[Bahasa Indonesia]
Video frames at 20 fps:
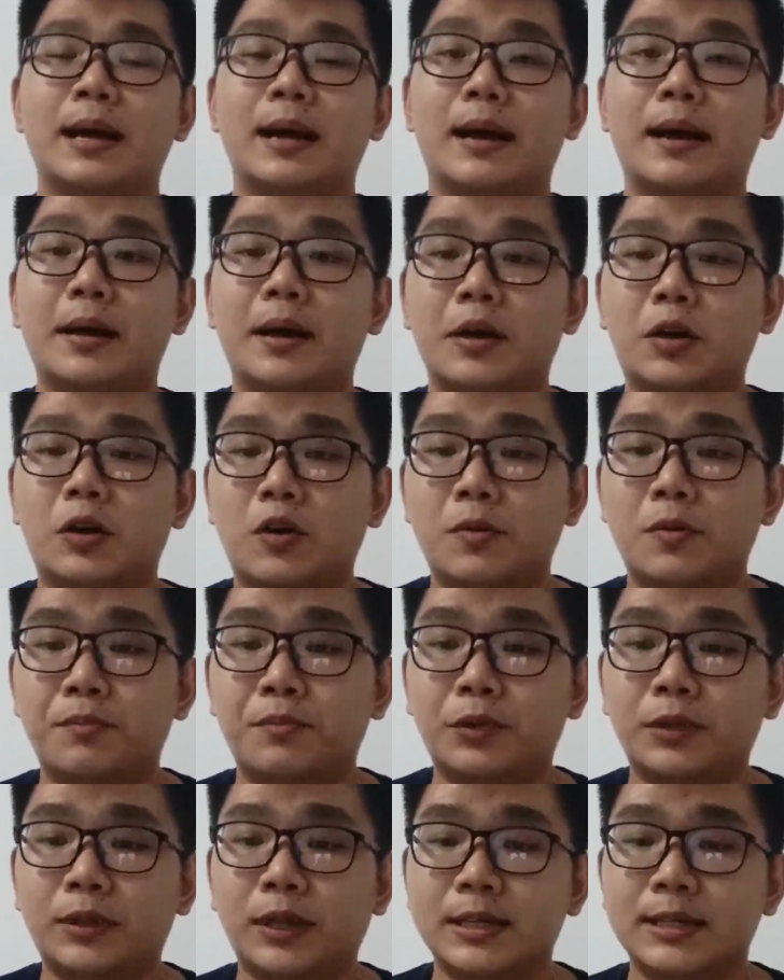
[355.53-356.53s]
uh,
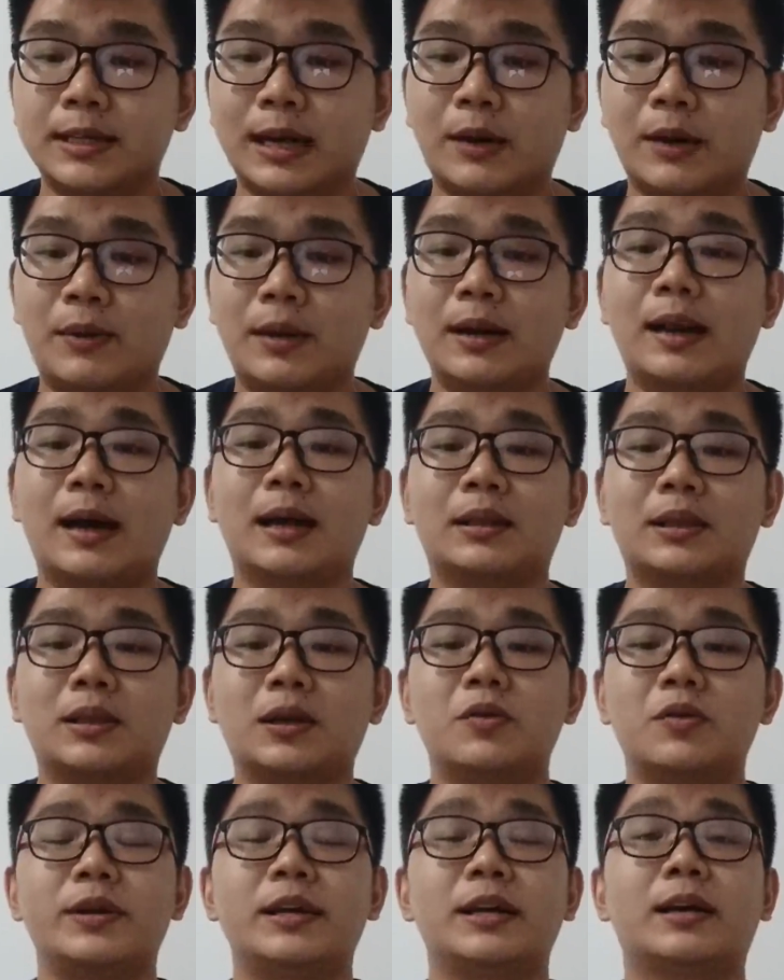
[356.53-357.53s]
komputasi awal
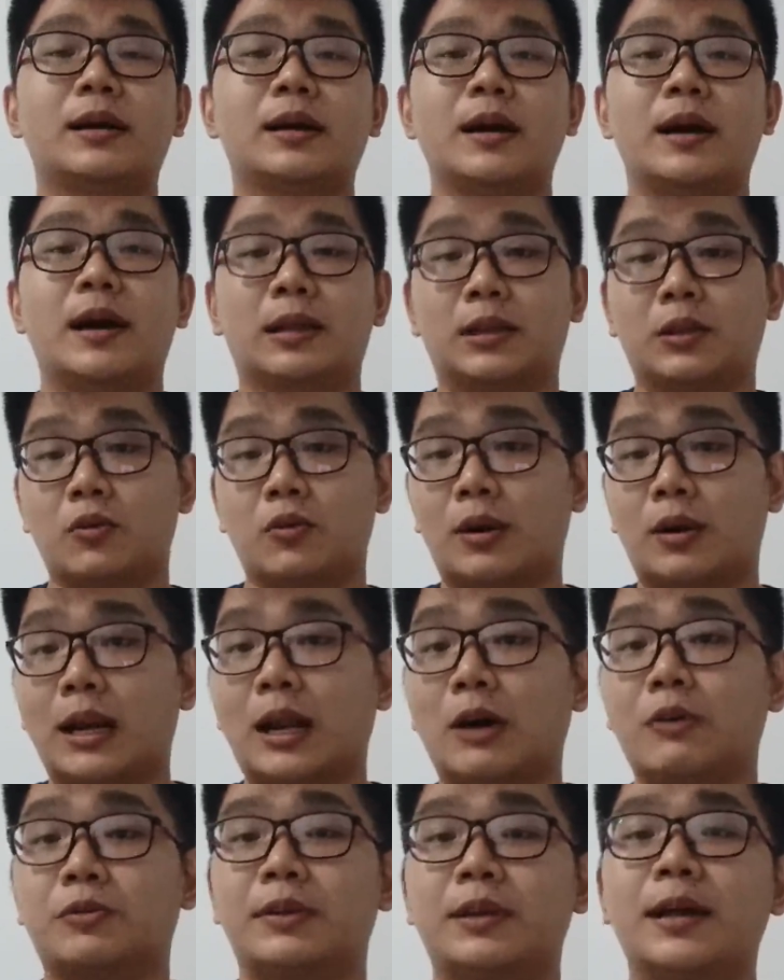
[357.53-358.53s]
atau atau
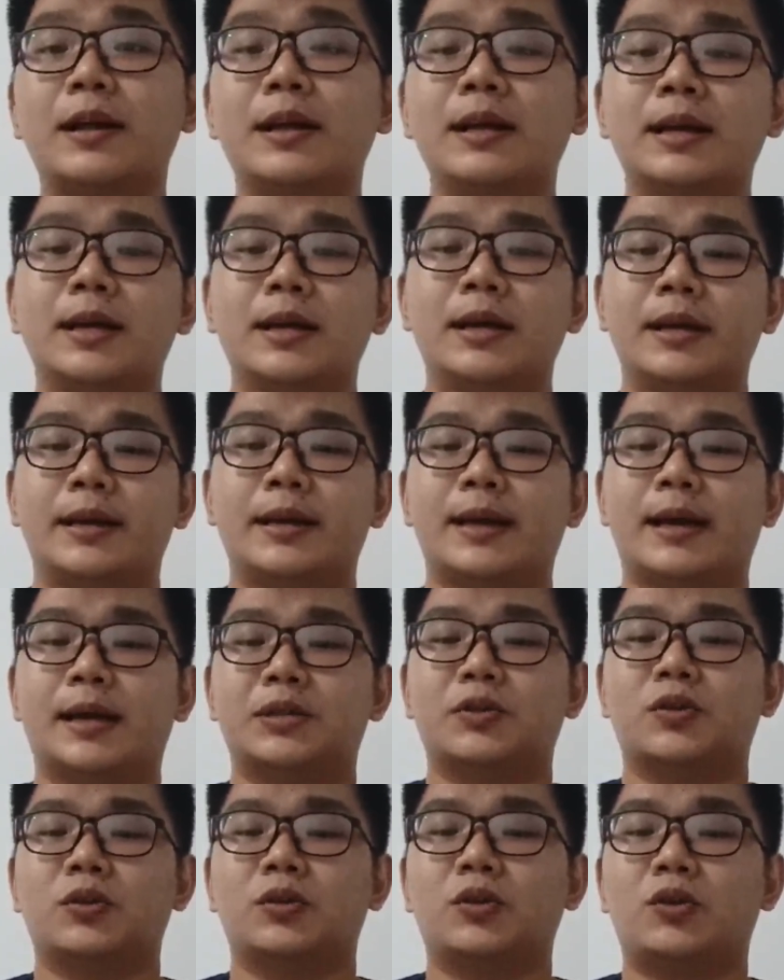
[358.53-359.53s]
cloud ya ya
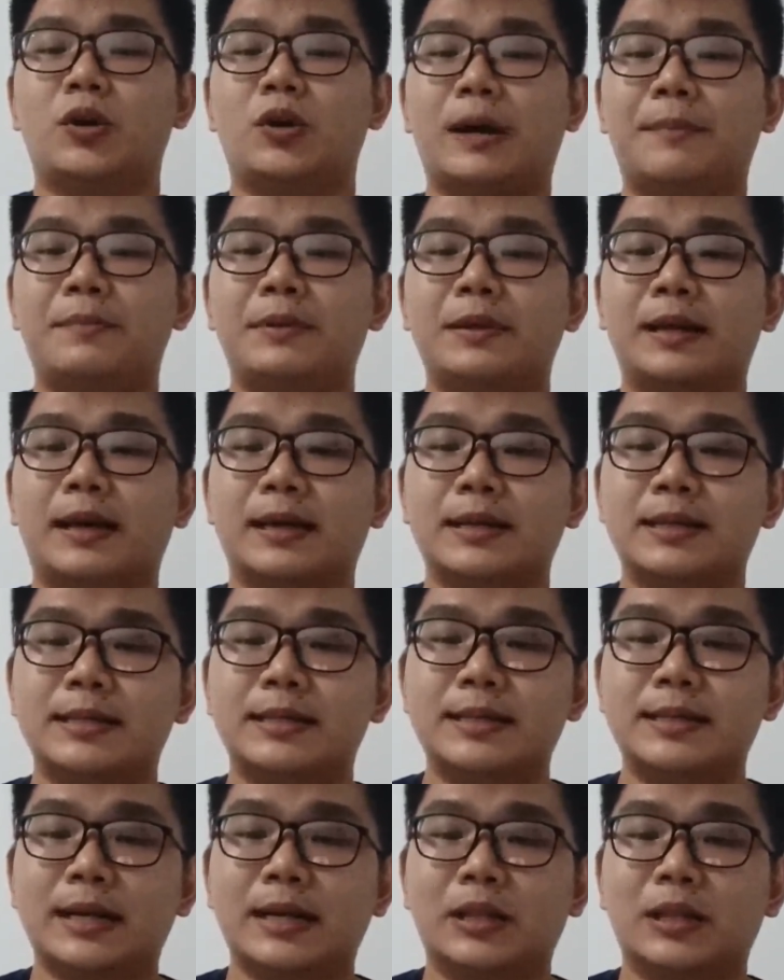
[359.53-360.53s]
contoh
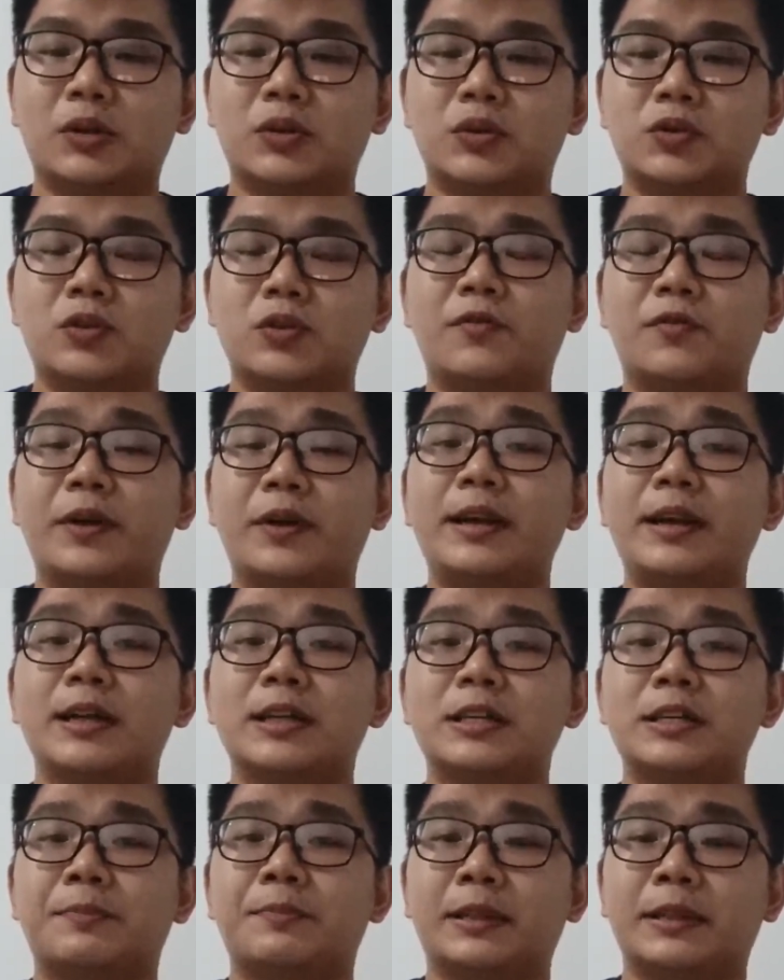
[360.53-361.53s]
aplikasi atau softwarenya
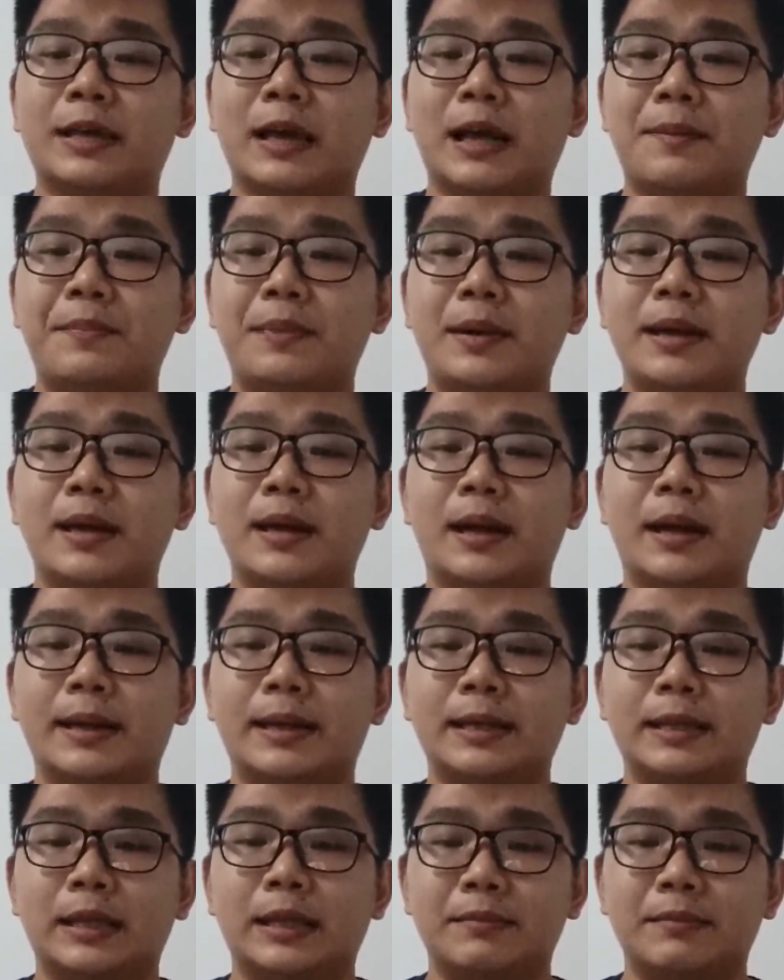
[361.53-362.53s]
seperti apa ya kita